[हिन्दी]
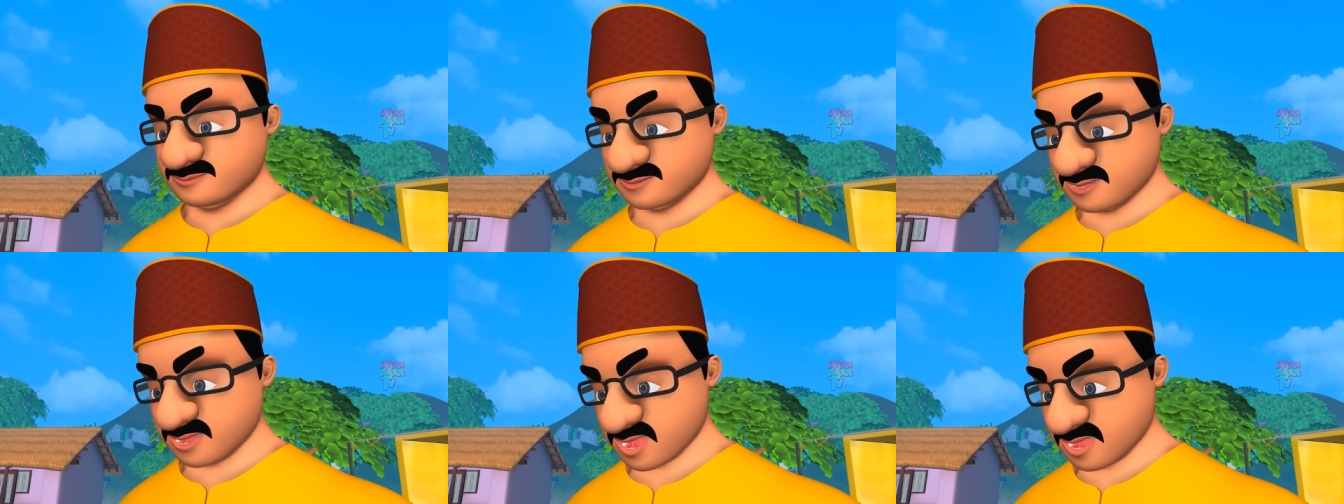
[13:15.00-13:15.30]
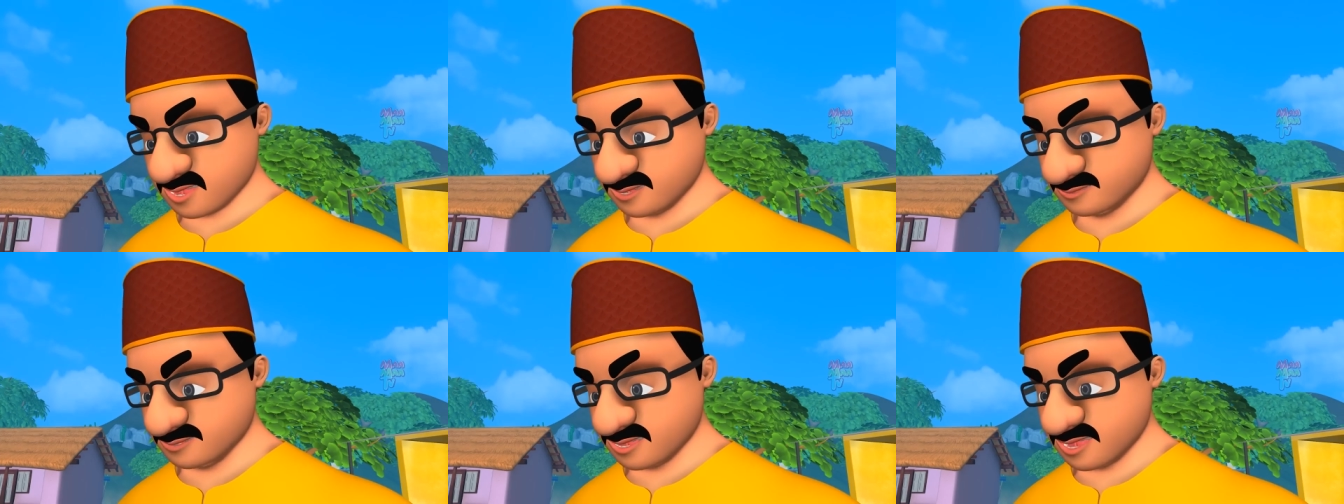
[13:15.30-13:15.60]
अरे
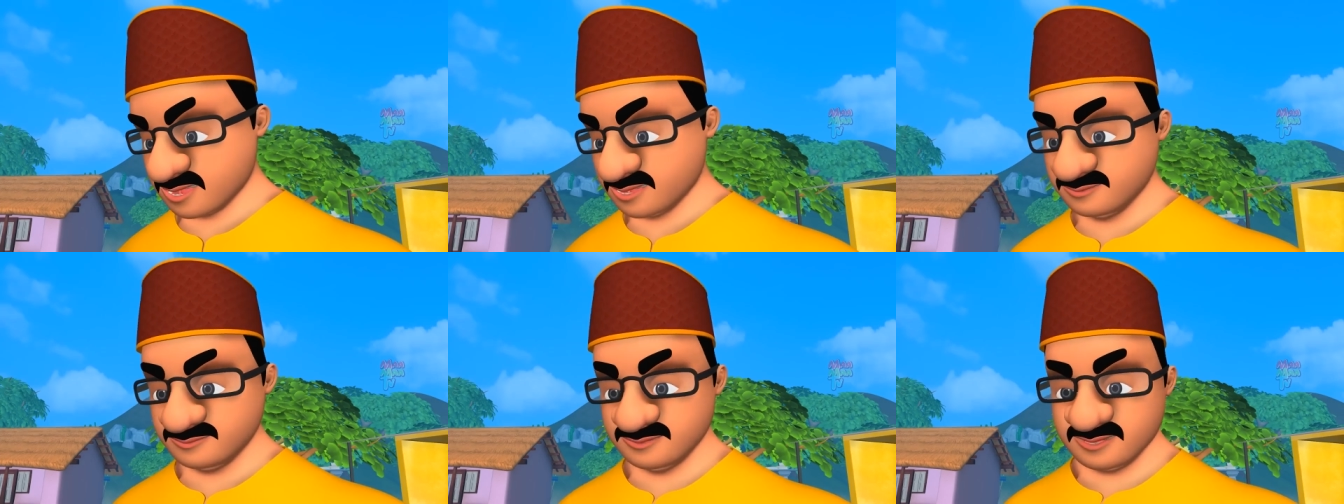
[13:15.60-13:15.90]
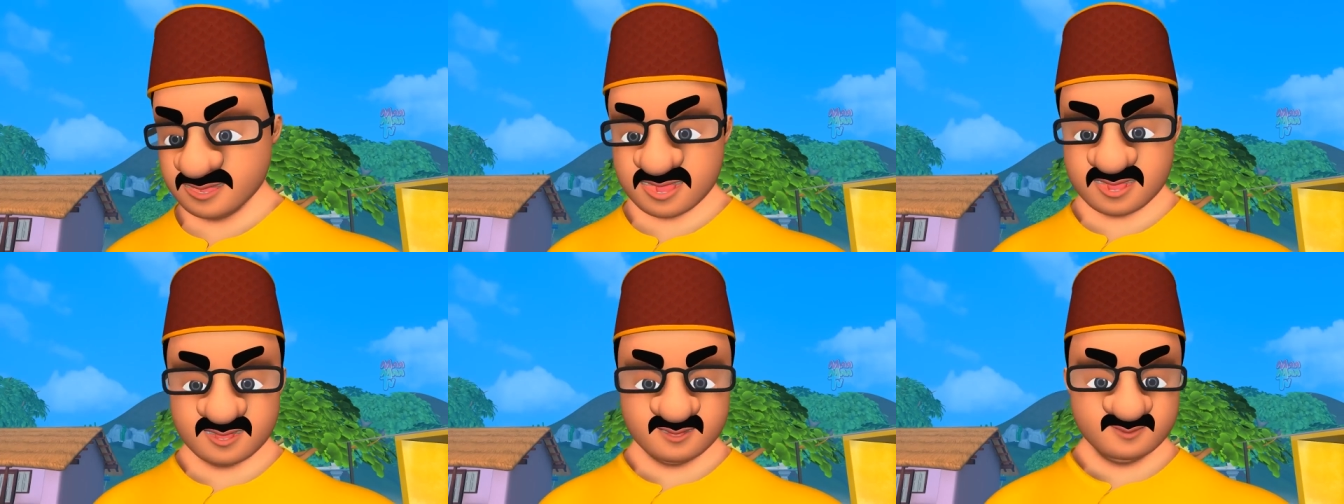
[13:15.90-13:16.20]
भाई
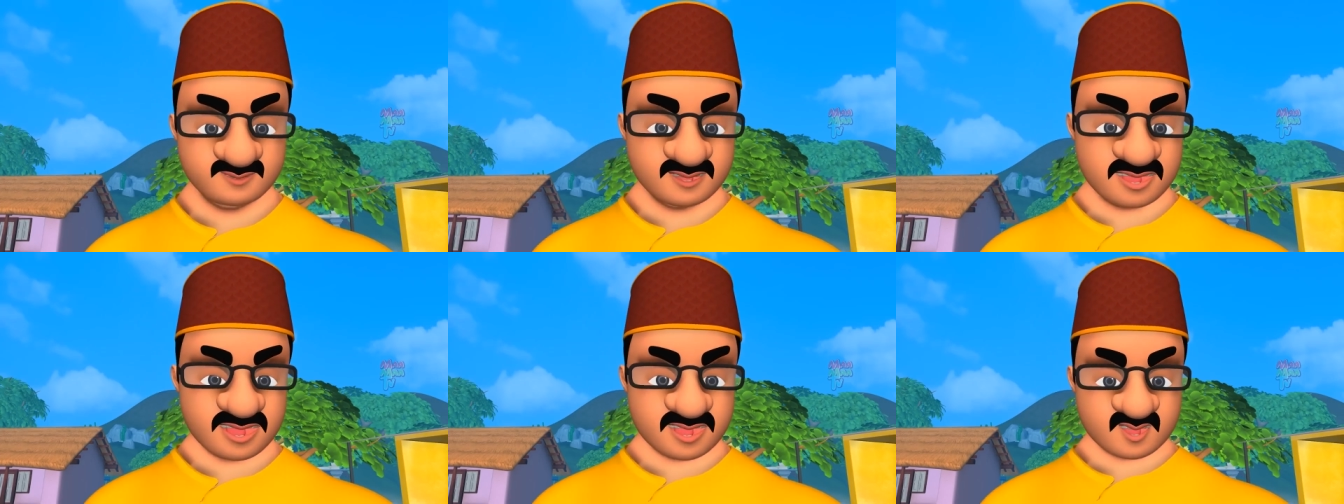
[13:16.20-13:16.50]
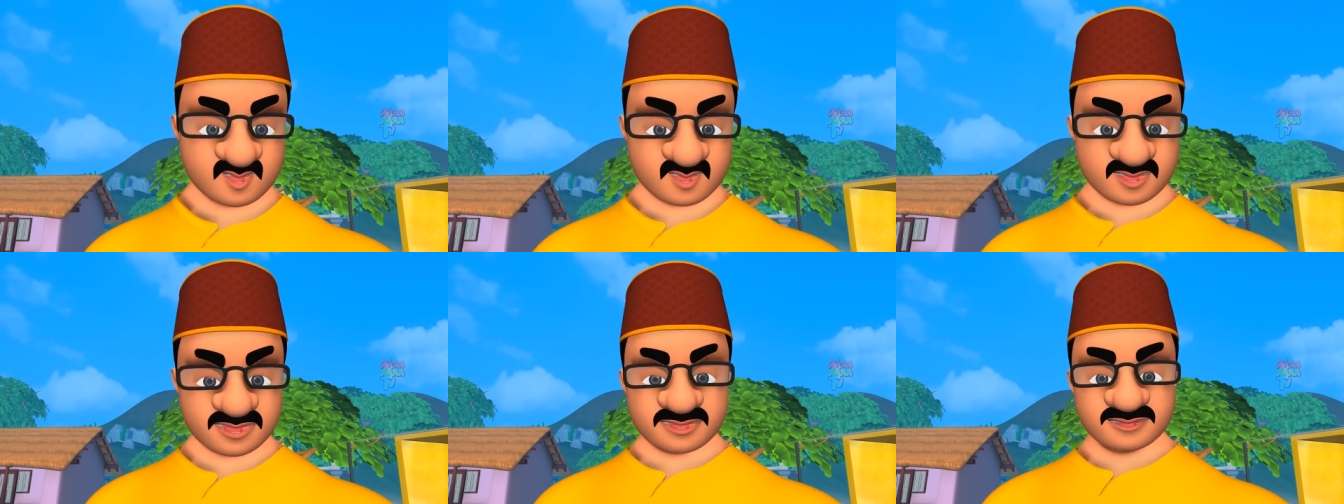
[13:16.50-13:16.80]
जो ये दो
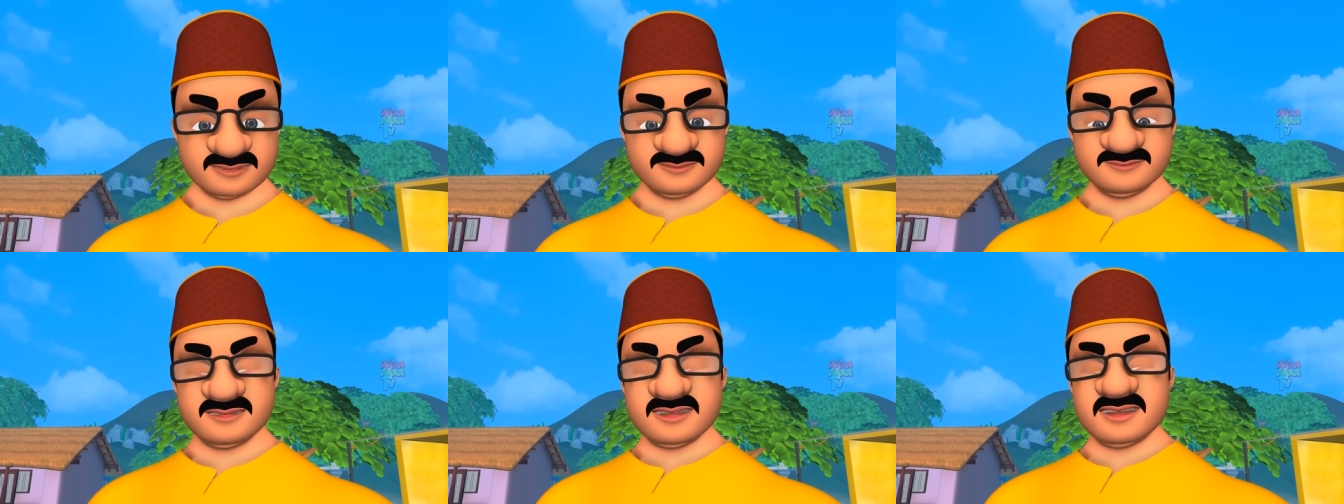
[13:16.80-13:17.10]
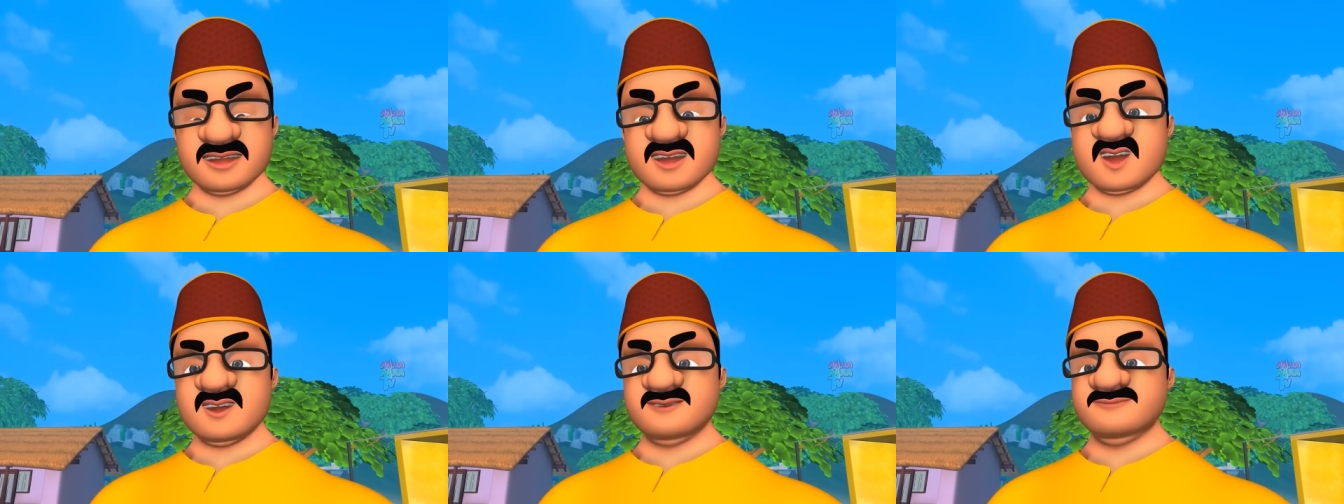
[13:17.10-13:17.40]
नूडल के
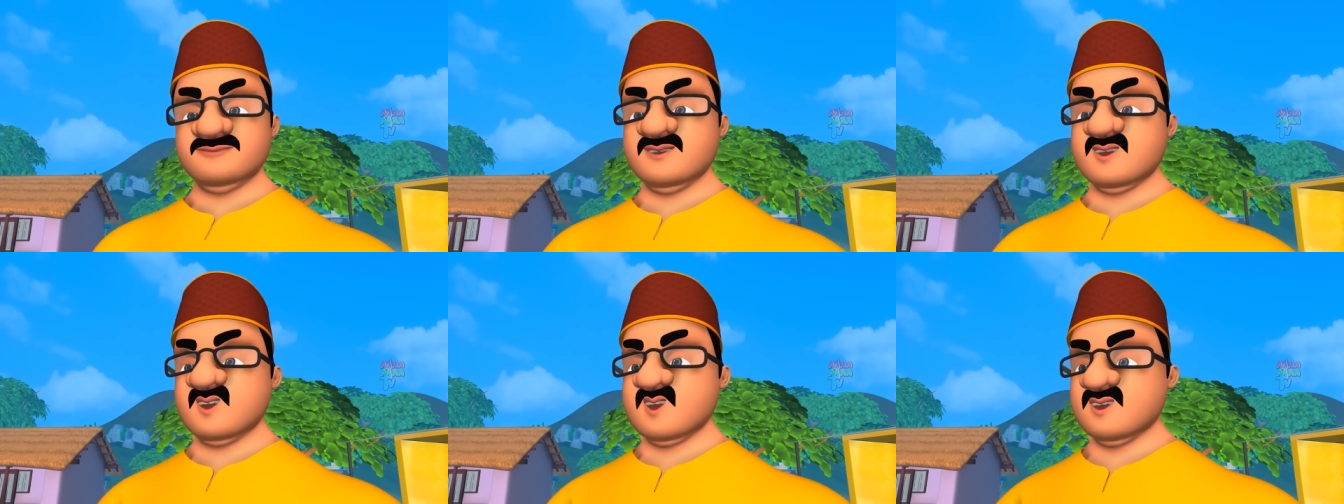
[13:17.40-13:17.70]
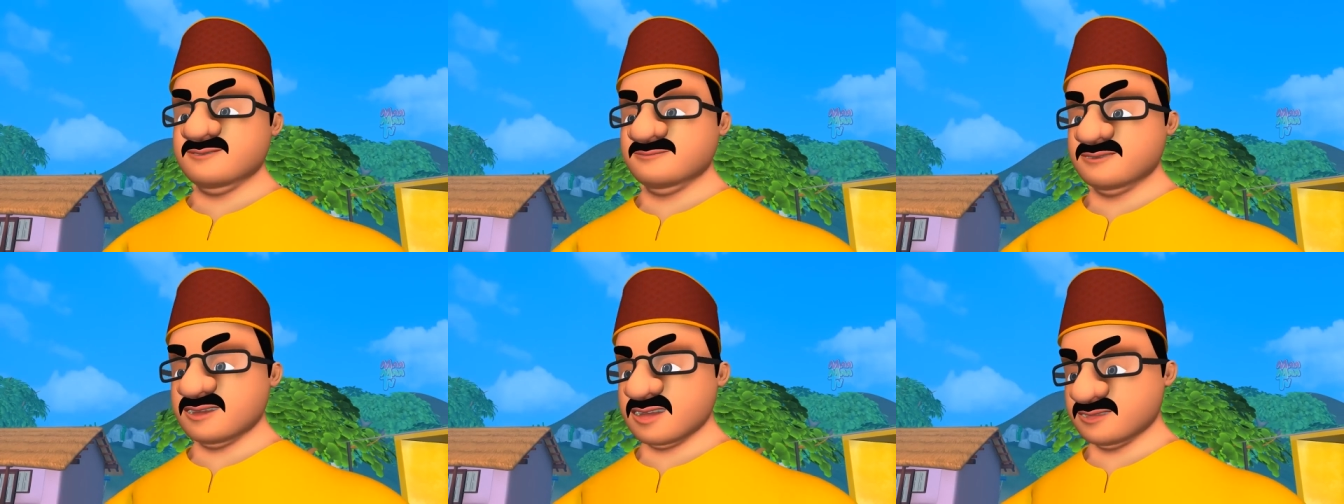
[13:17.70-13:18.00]
बाउल दो
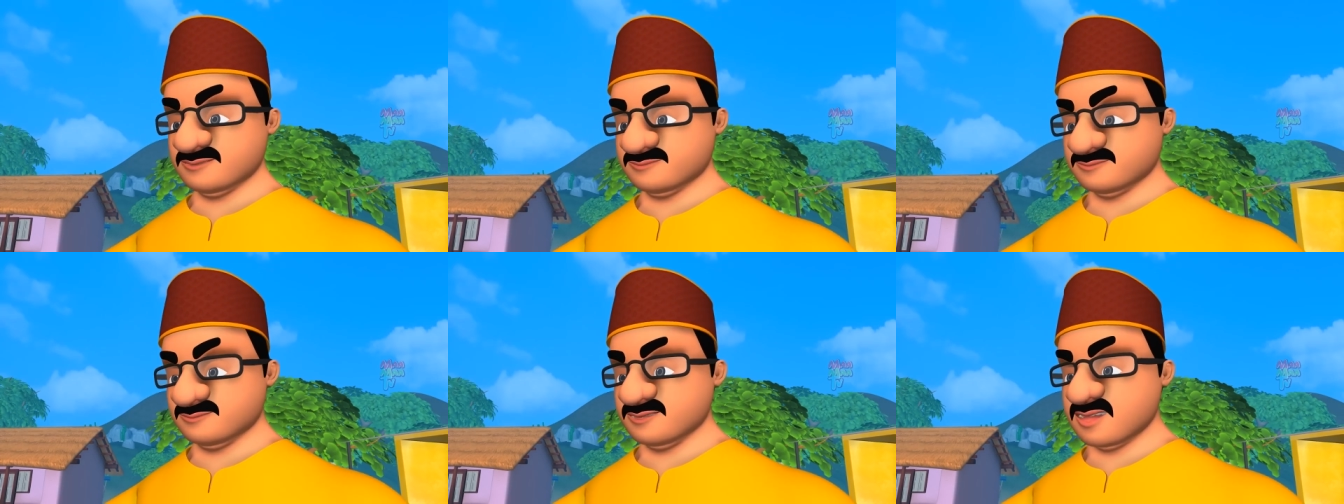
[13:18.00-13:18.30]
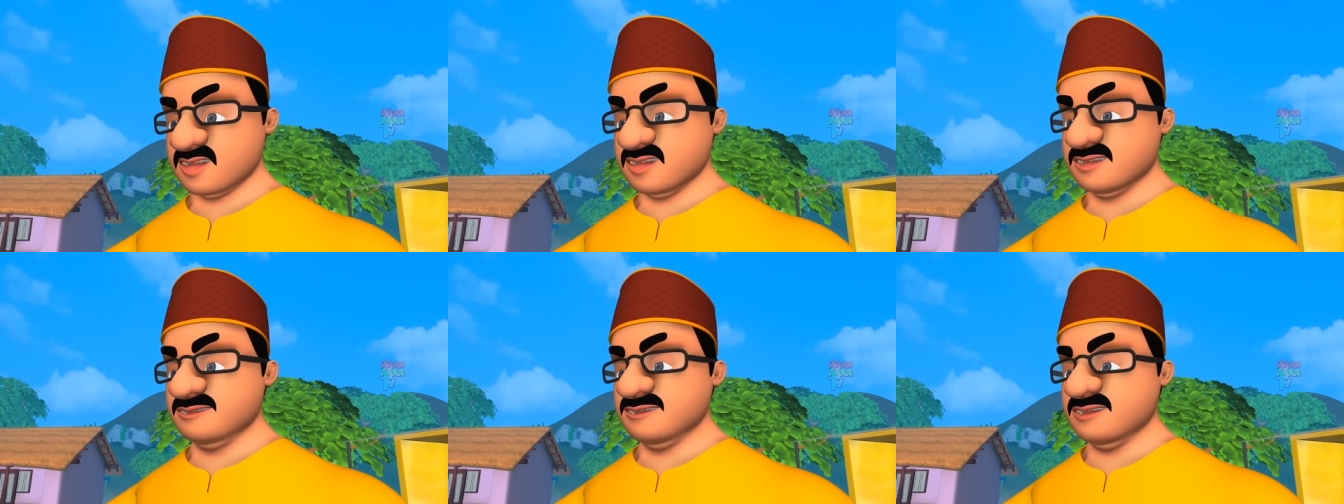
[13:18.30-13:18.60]
मिनट में
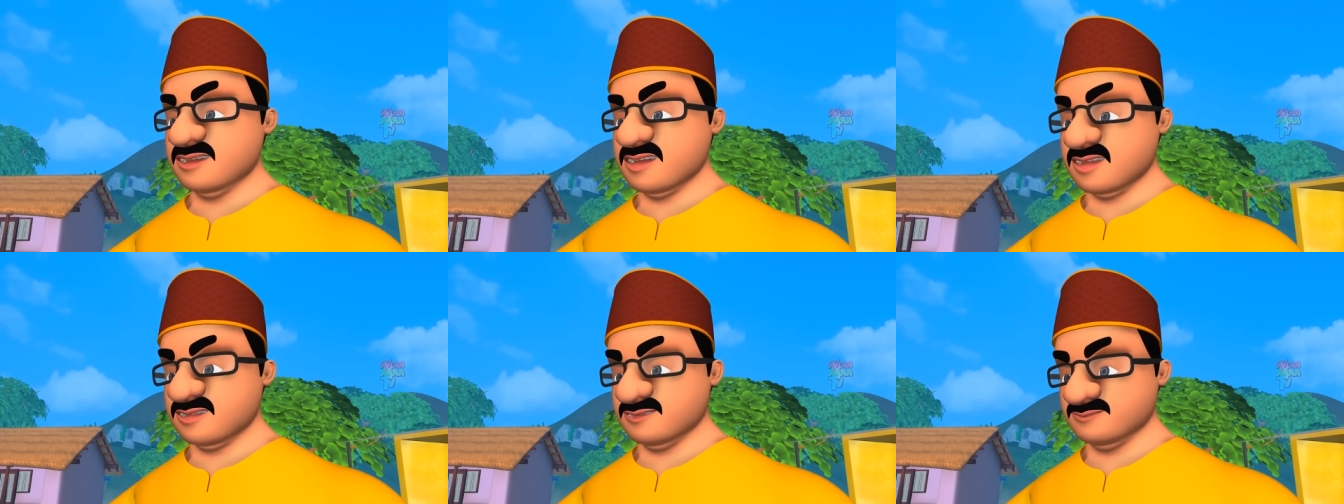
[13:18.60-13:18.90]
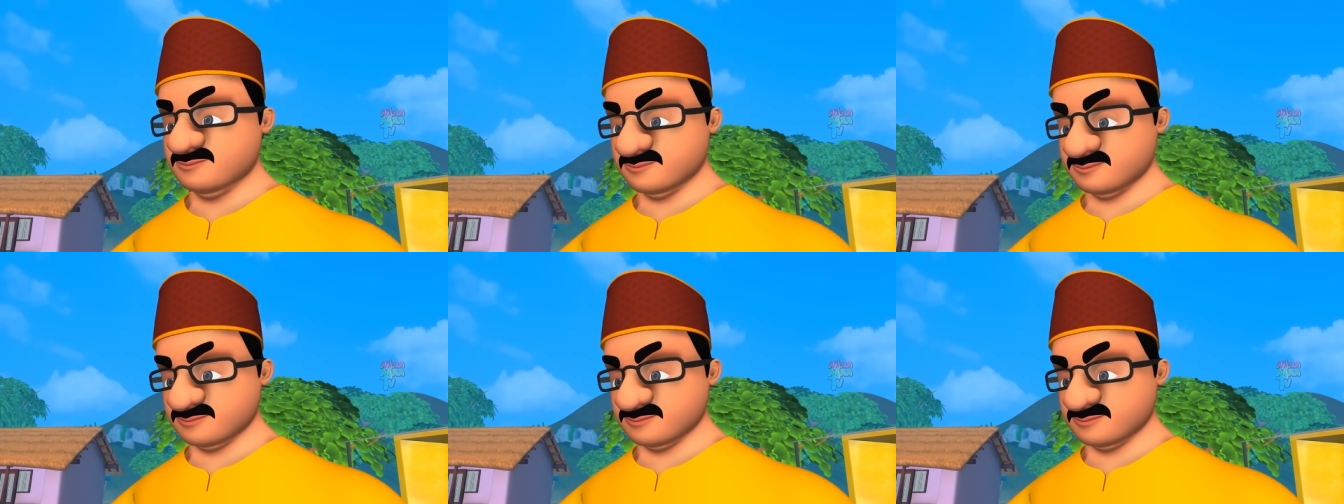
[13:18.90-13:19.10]
खा जाएगा